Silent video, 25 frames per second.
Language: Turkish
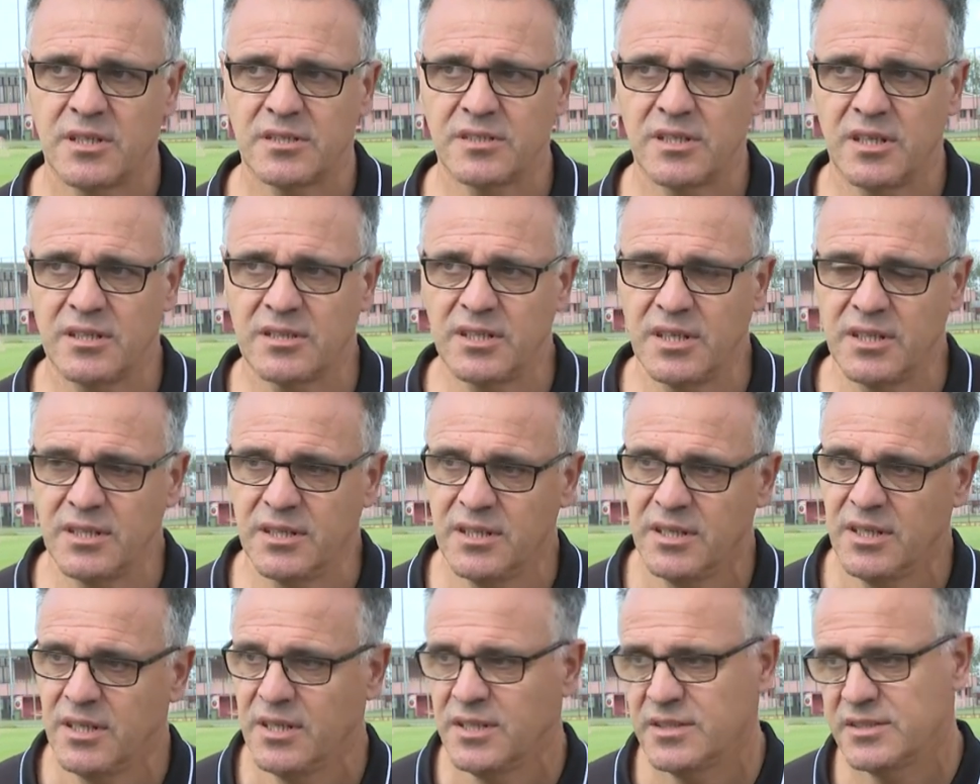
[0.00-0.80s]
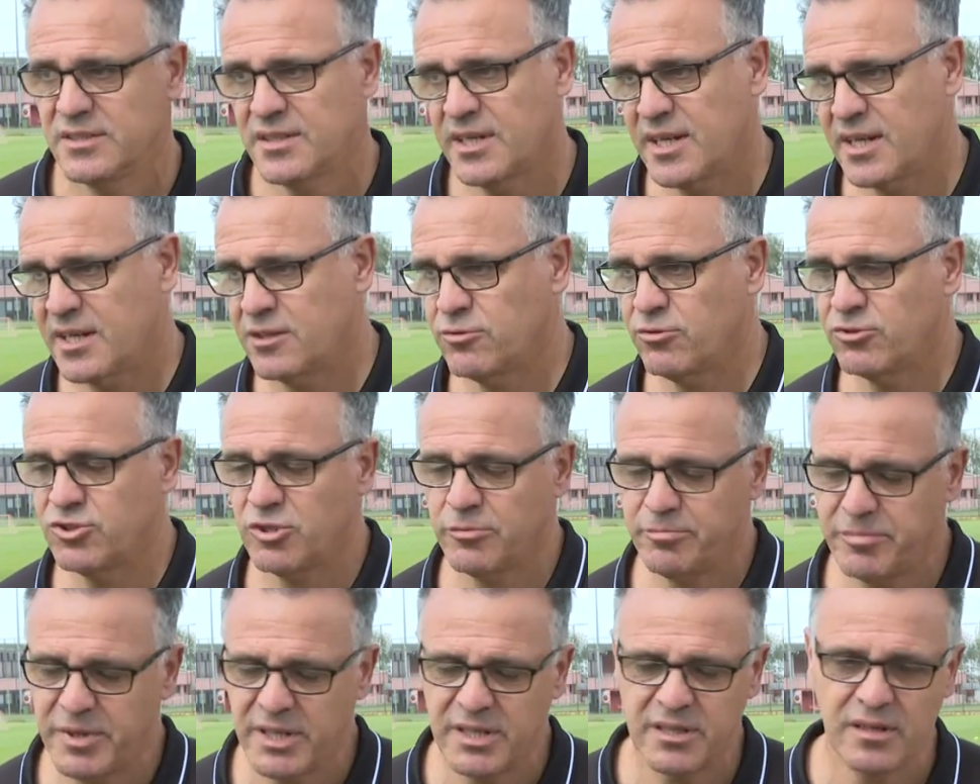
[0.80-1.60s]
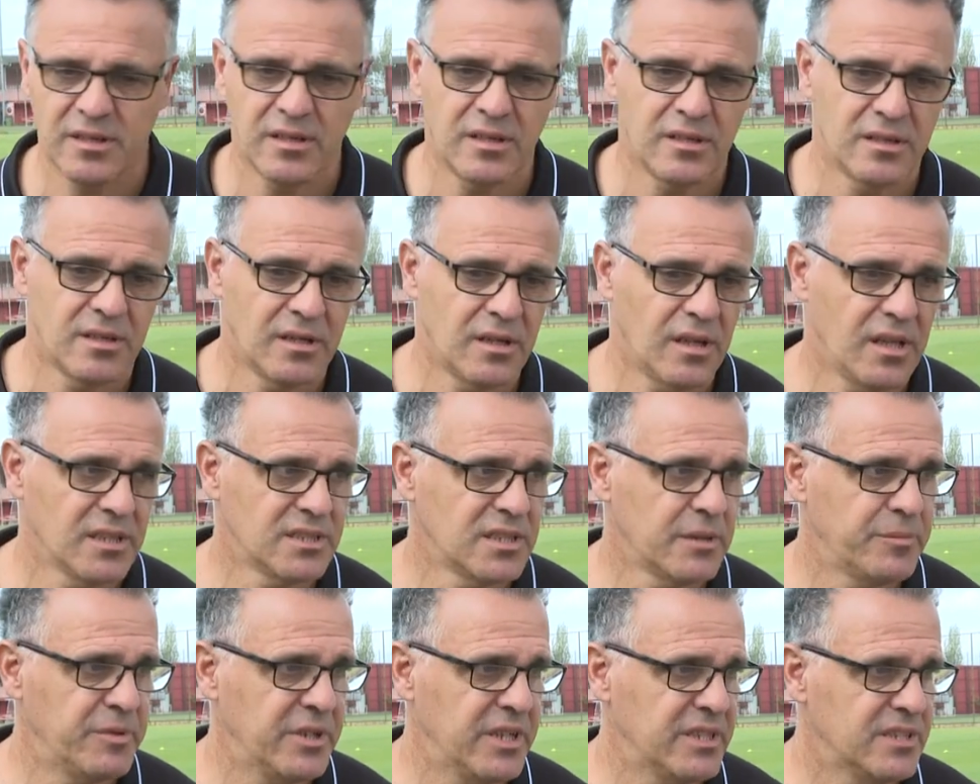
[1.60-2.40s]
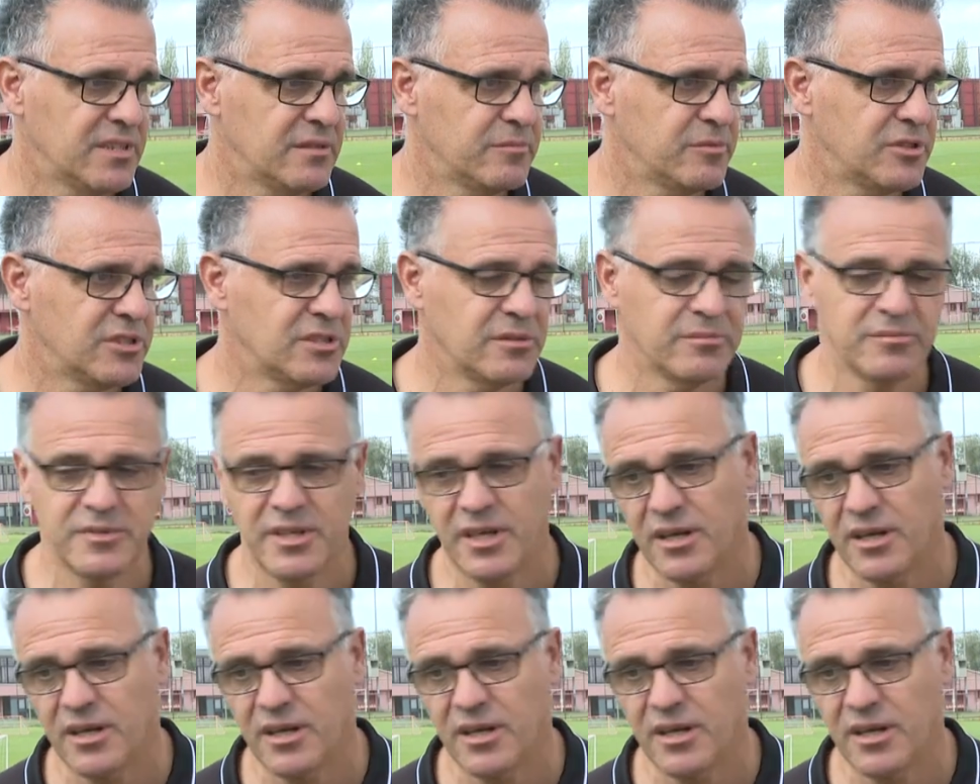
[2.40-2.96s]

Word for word: Zaten Serkan hocam ben altyapıya getirmiştim.